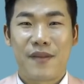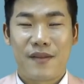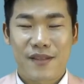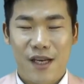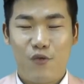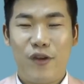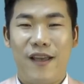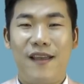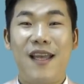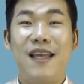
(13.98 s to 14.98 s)

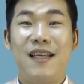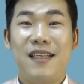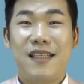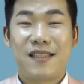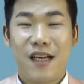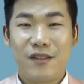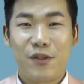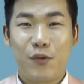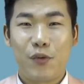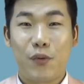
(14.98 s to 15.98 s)
차후에
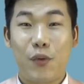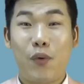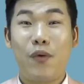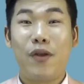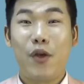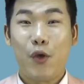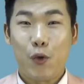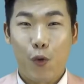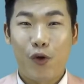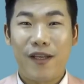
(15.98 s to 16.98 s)
상속으로도
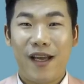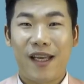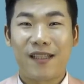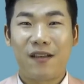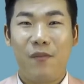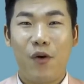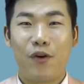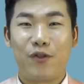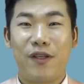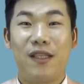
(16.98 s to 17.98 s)
요긴하게
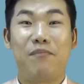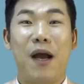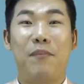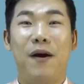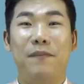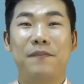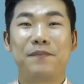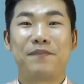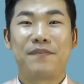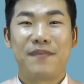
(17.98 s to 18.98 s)
써먹을 수 있는 방법
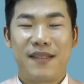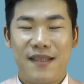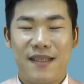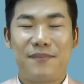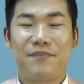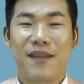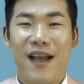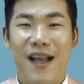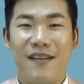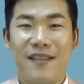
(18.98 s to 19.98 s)
지금
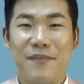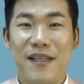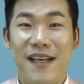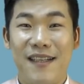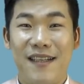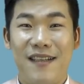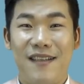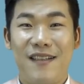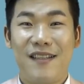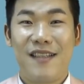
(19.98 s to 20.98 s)
알려드립니다.
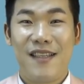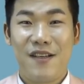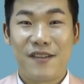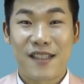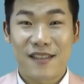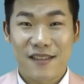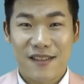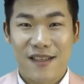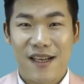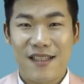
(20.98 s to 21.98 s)
이 영상
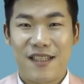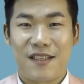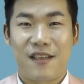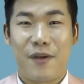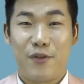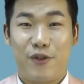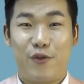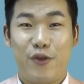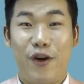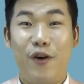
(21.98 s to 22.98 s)
끝까지 지켜봐
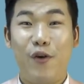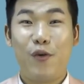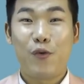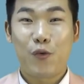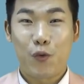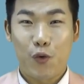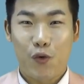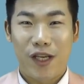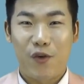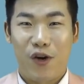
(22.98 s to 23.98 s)
주시고요.
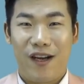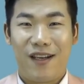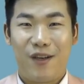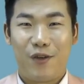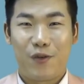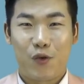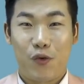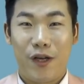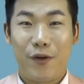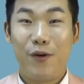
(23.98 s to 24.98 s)
구독하기와
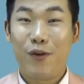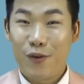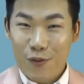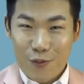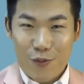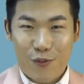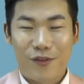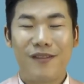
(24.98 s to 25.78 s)
좋아요 꾹